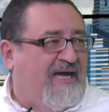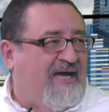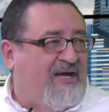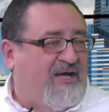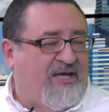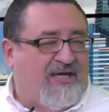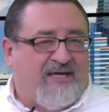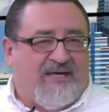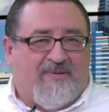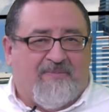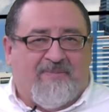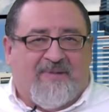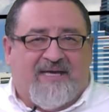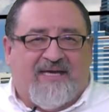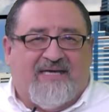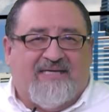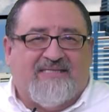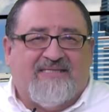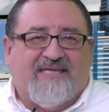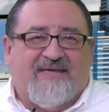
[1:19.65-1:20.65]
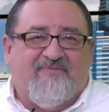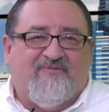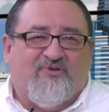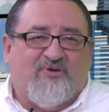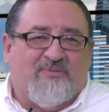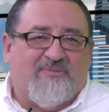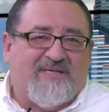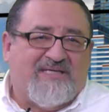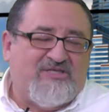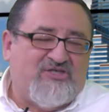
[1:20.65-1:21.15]
Y esta
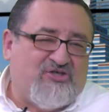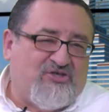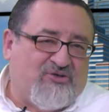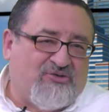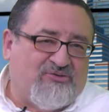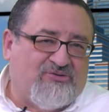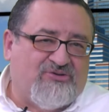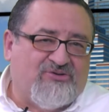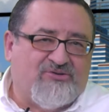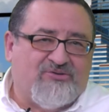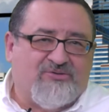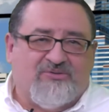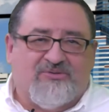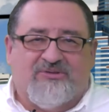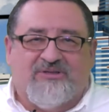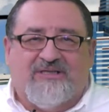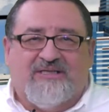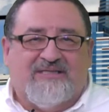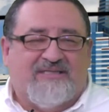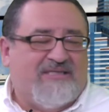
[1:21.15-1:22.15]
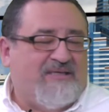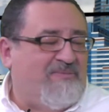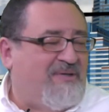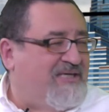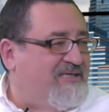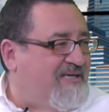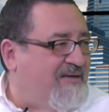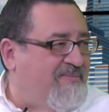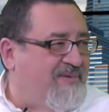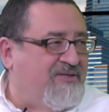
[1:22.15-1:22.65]
información yo si me
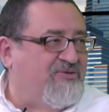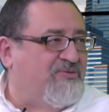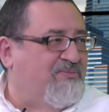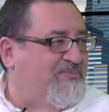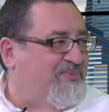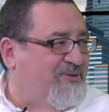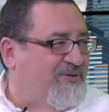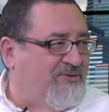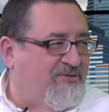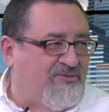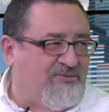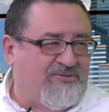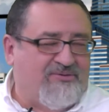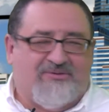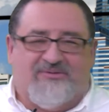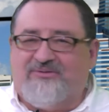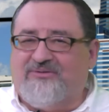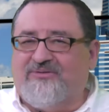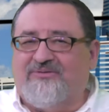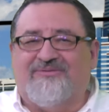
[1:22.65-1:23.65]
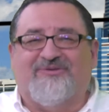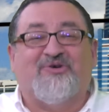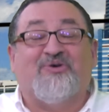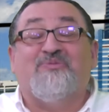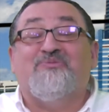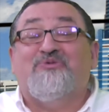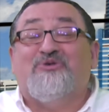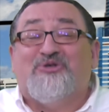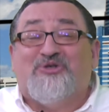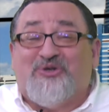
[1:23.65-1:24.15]
llaman yo puedo con,
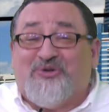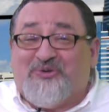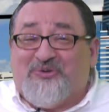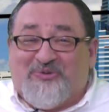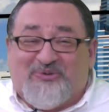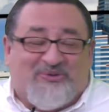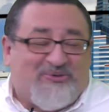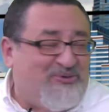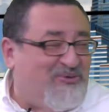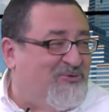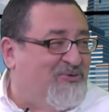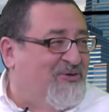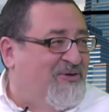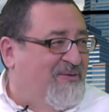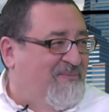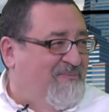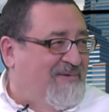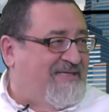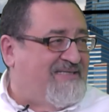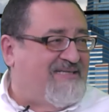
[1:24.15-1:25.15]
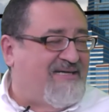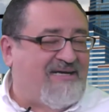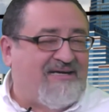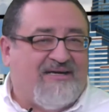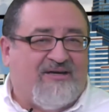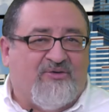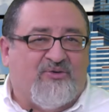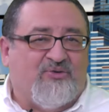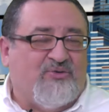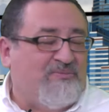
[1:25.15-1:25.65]
con mucho gusto pasarle
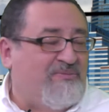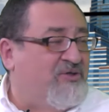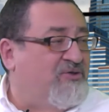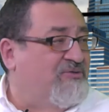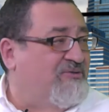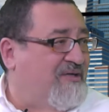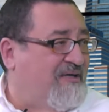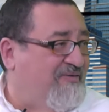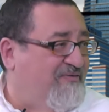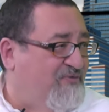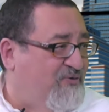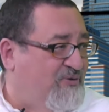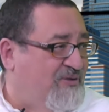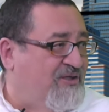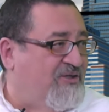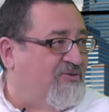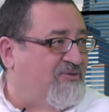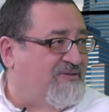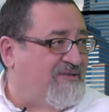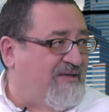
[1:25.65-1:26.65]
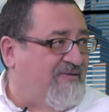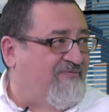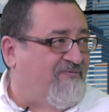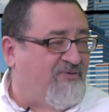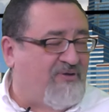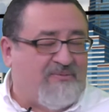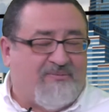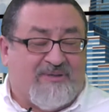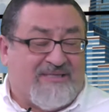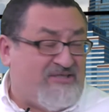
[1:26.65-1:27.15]
los números telefónicos y la
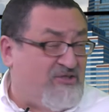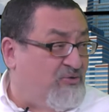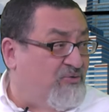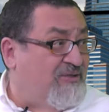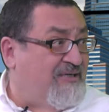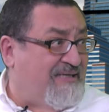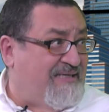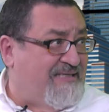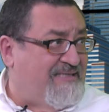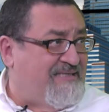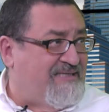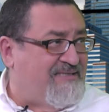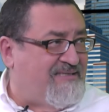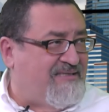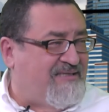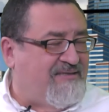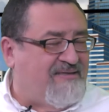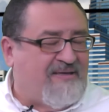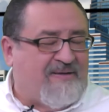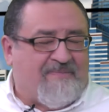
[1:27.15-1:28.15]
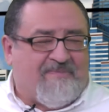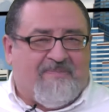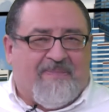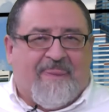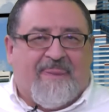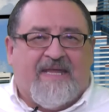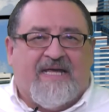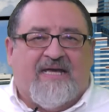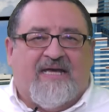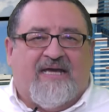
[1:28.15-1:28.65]
información que necesiten.
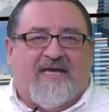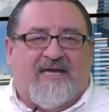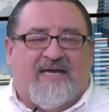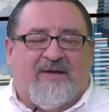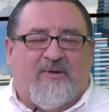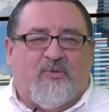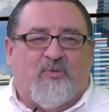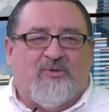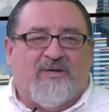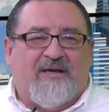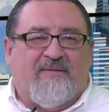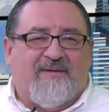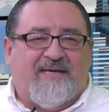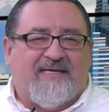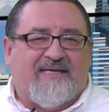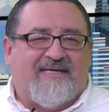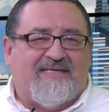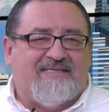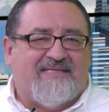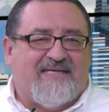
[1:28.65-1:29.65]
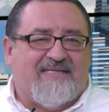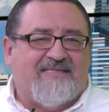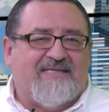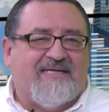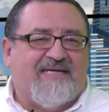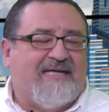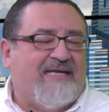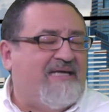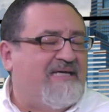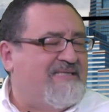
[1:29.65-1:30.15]
Eh, una vez que se
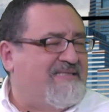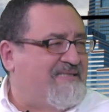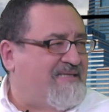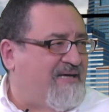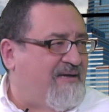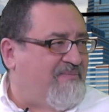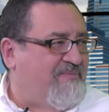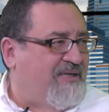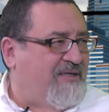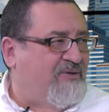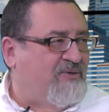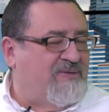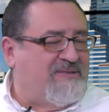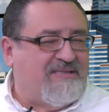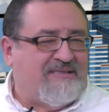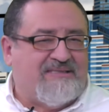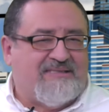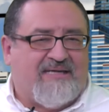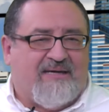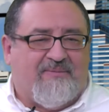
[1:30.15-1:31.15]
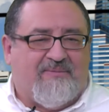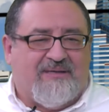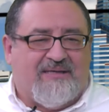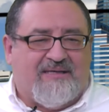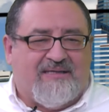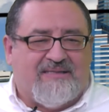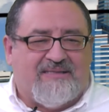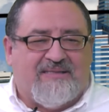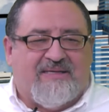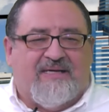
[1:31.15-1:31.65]
hacen el examen, los
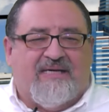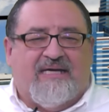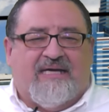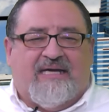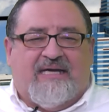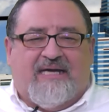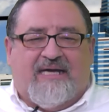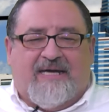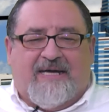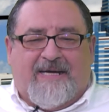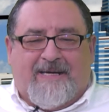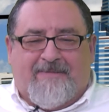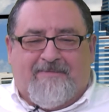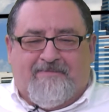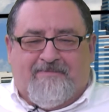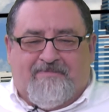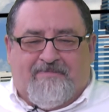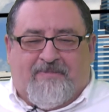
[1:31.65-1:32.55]
exámenes, eh,